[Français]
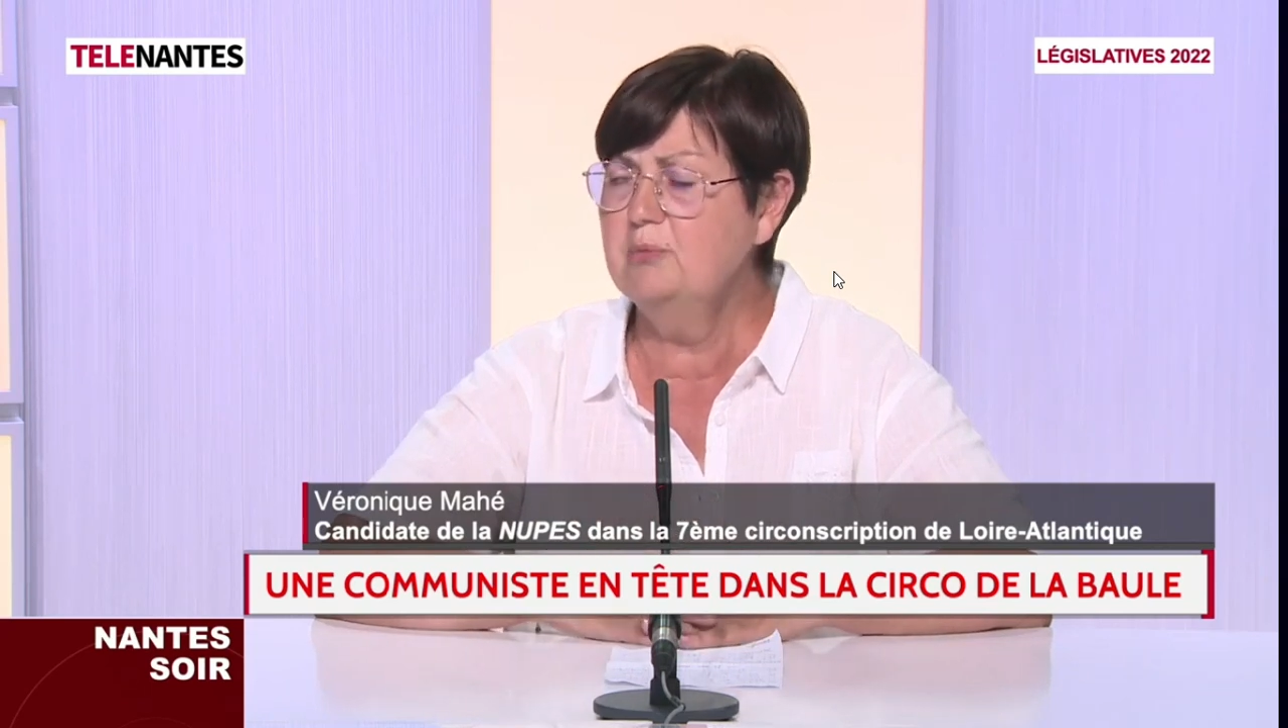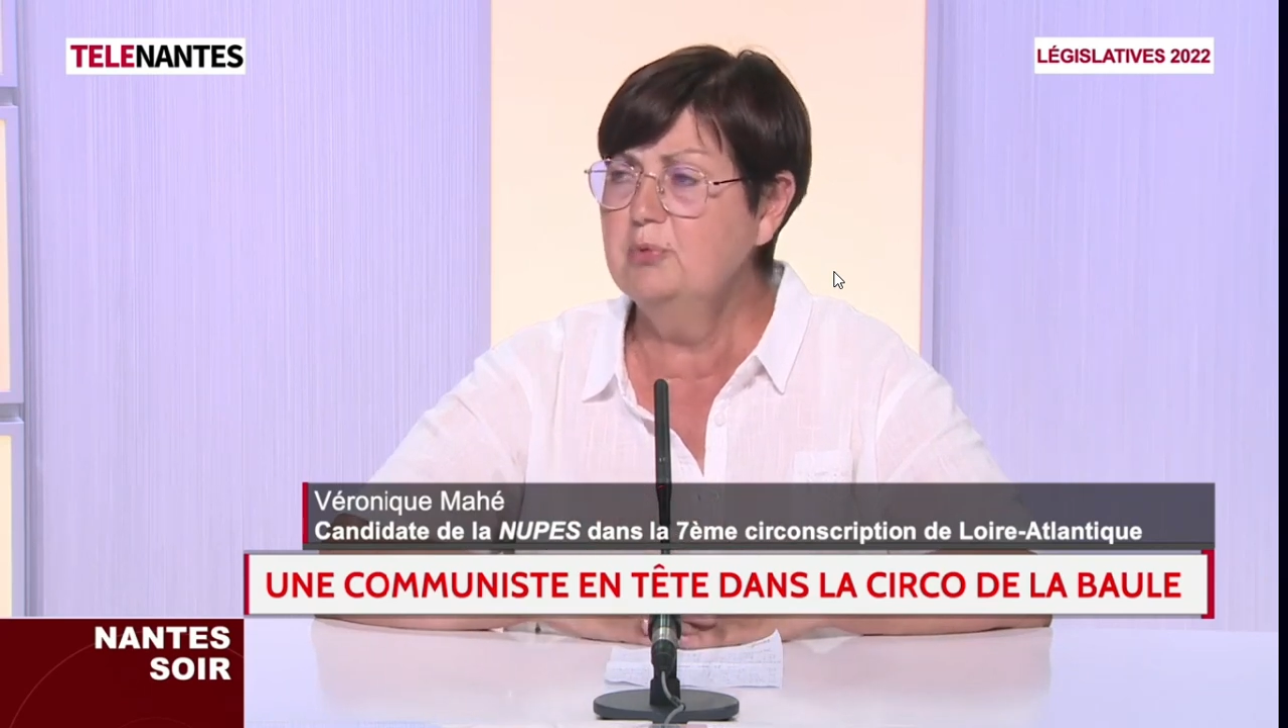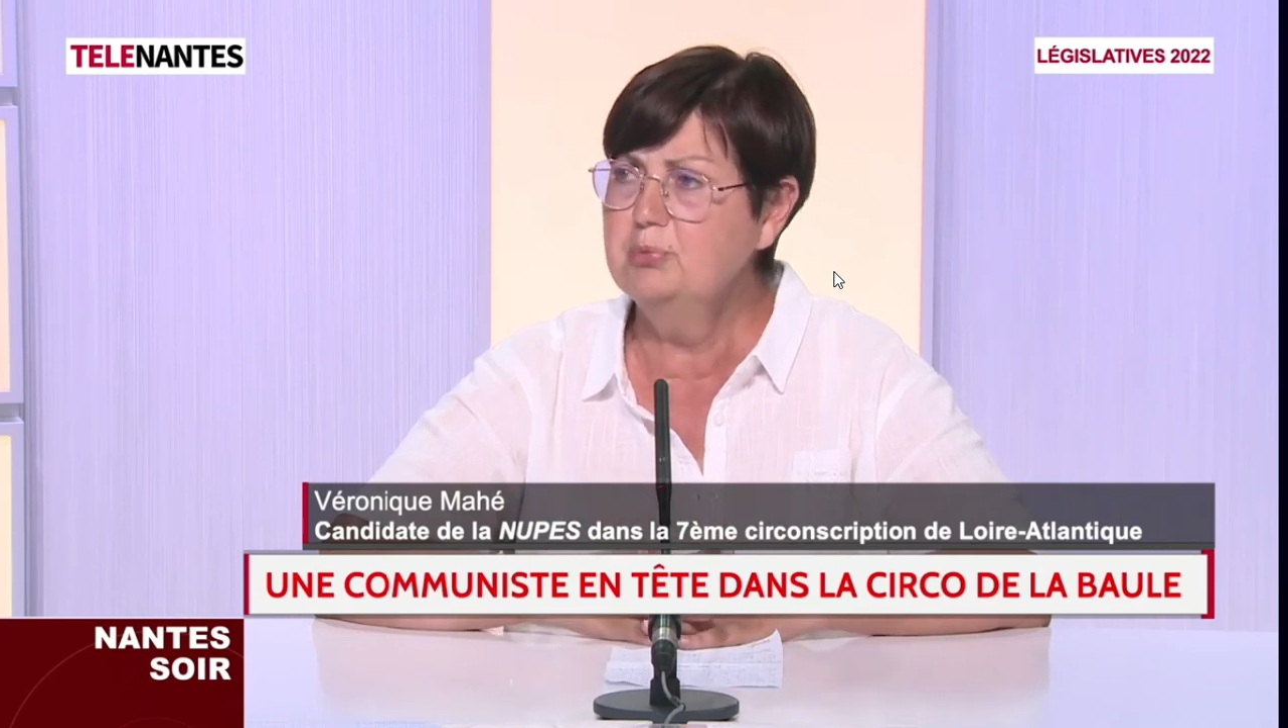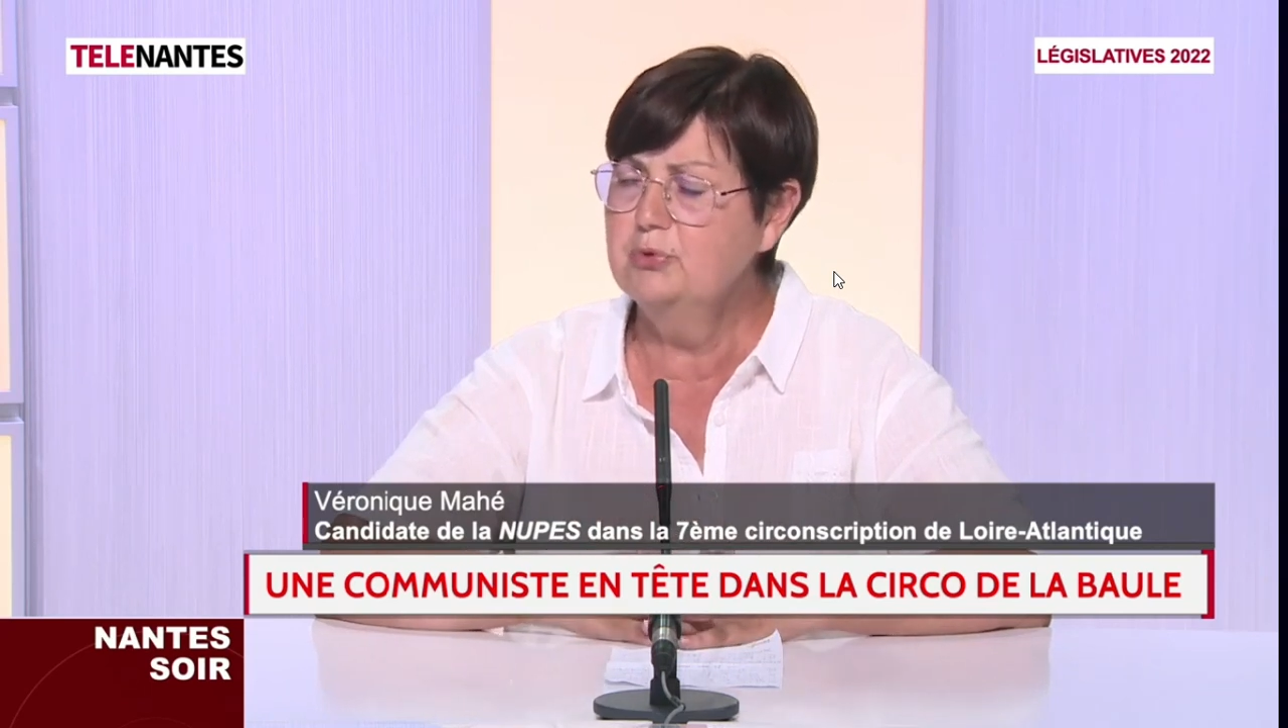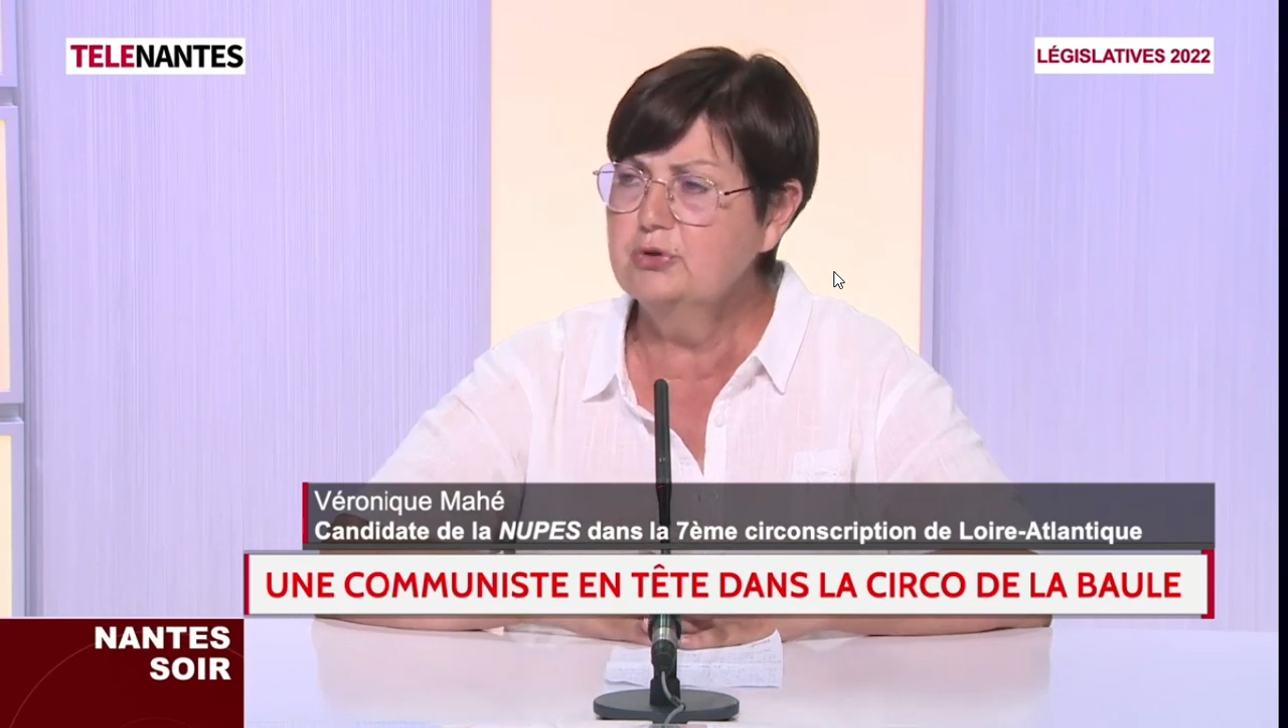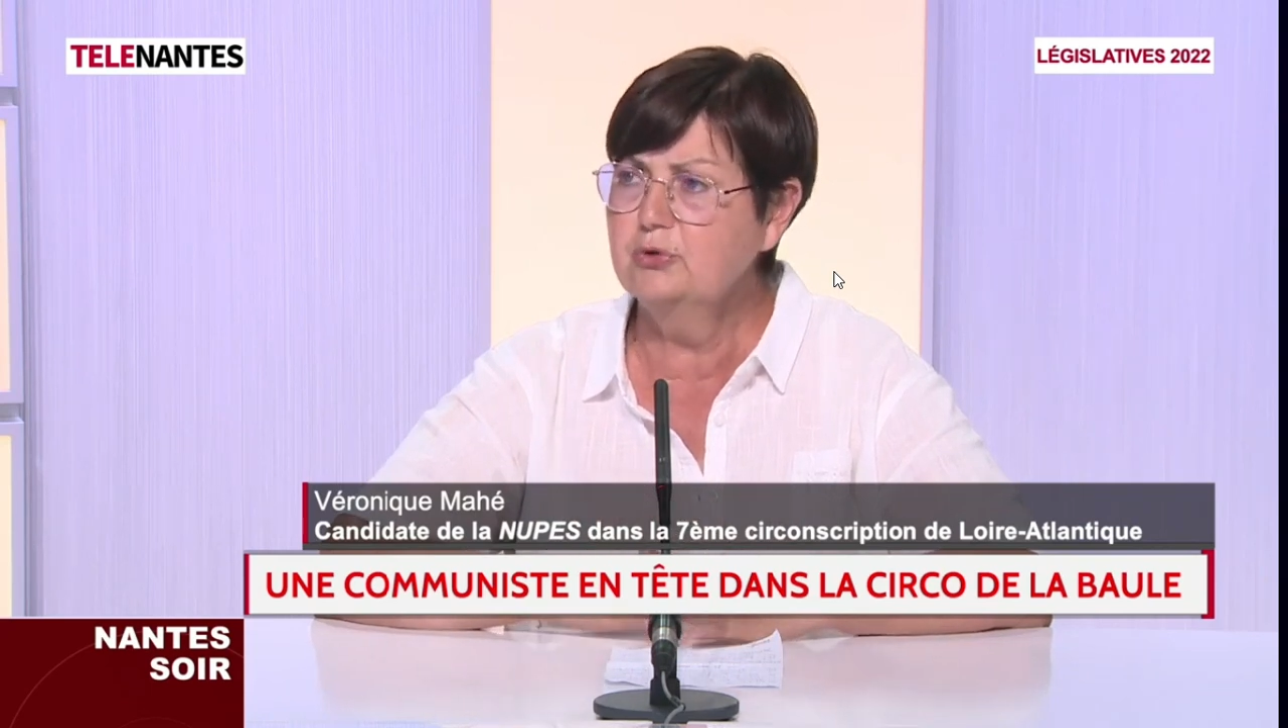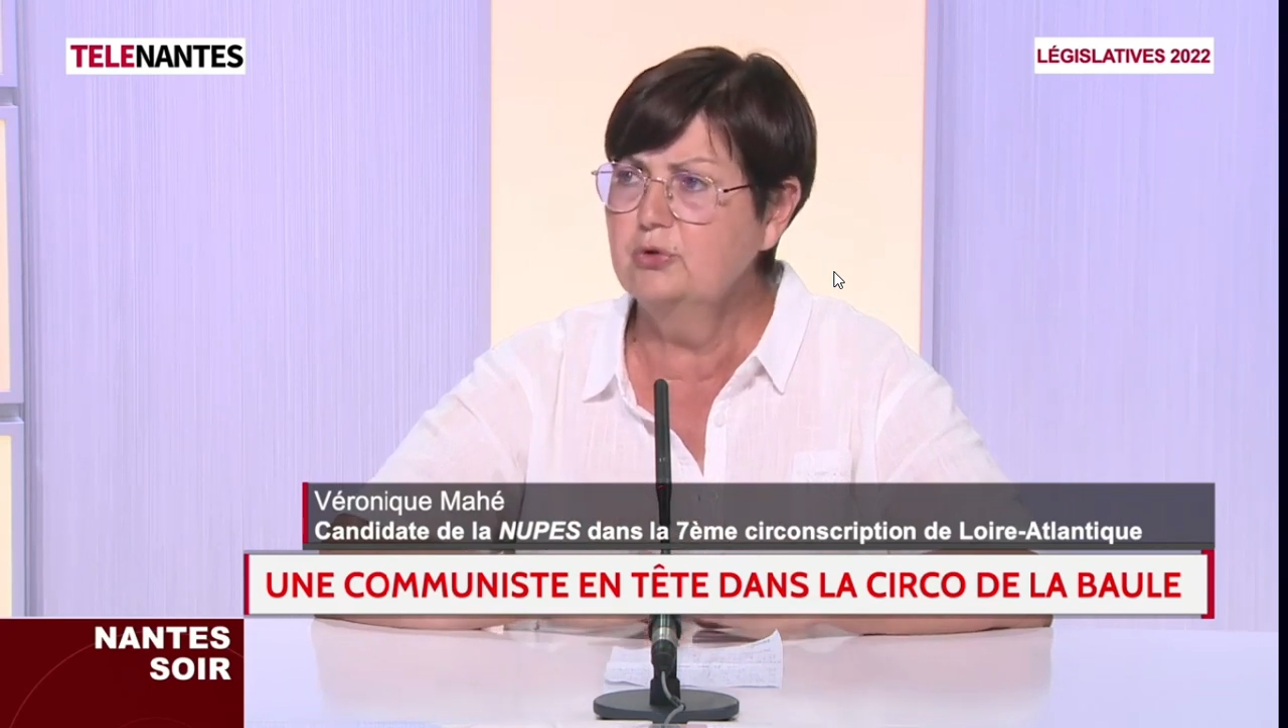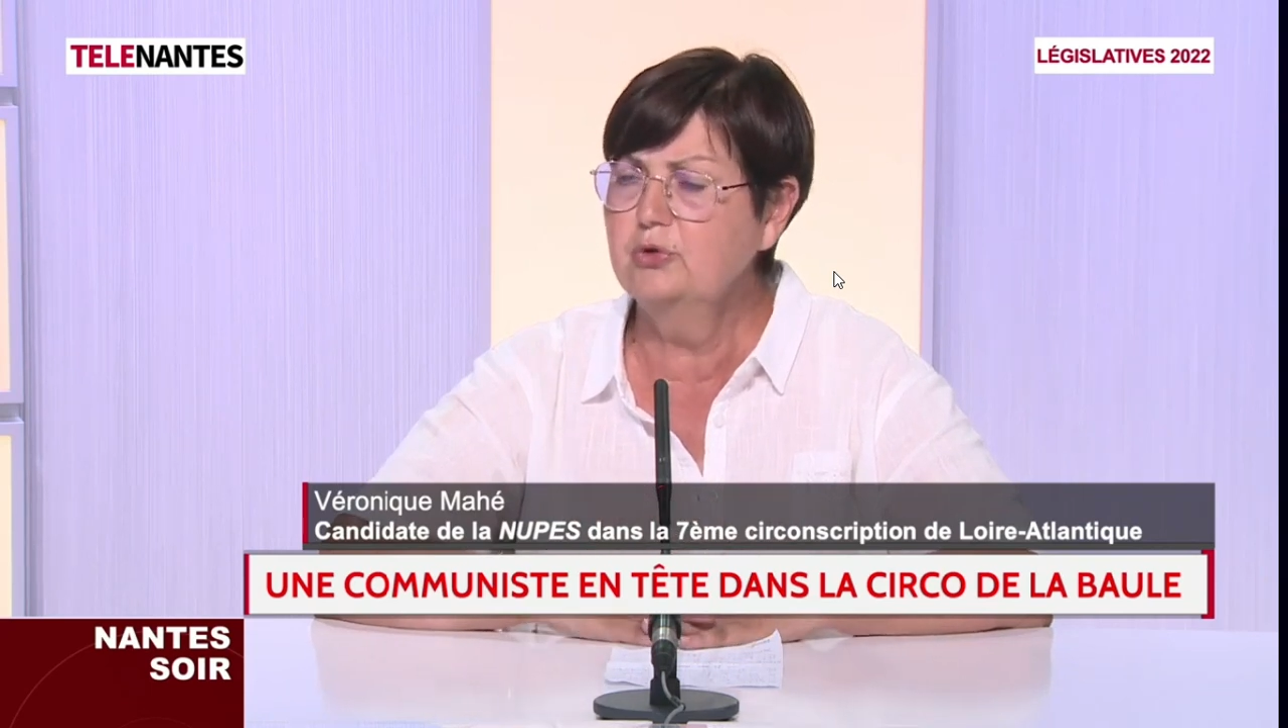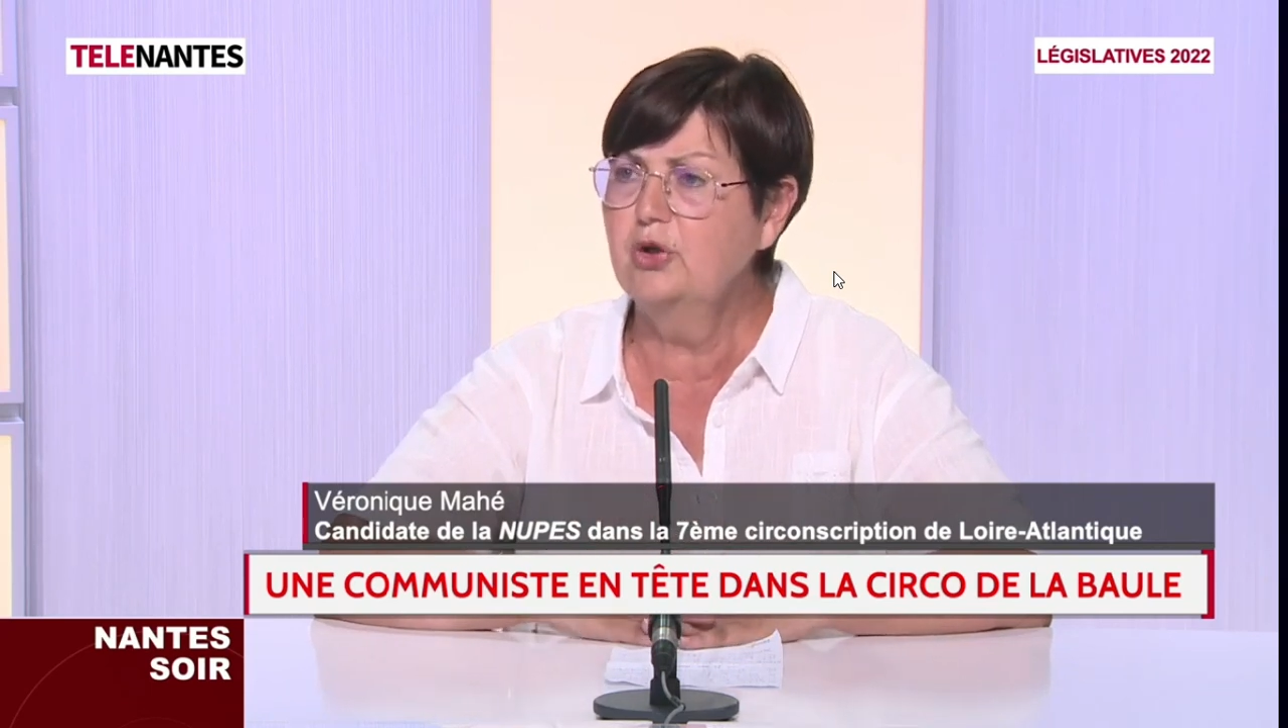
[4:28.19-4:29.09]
un peu plus au,